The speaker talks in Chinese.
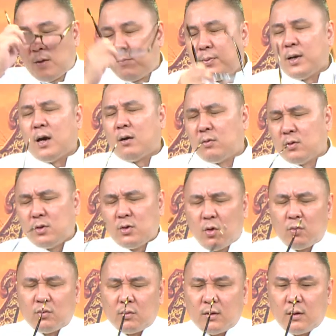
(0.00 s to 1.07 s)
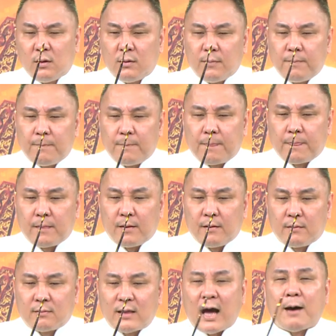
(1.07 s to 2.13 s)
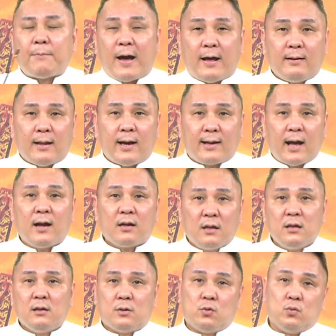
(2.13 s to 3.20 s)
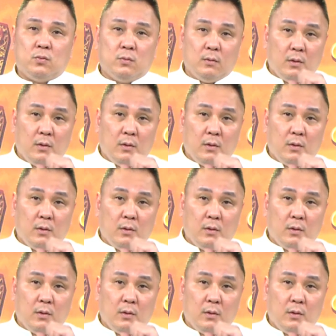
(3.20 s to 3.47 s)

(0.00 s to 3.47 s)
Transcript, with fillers: 你不要用大盘来看个股，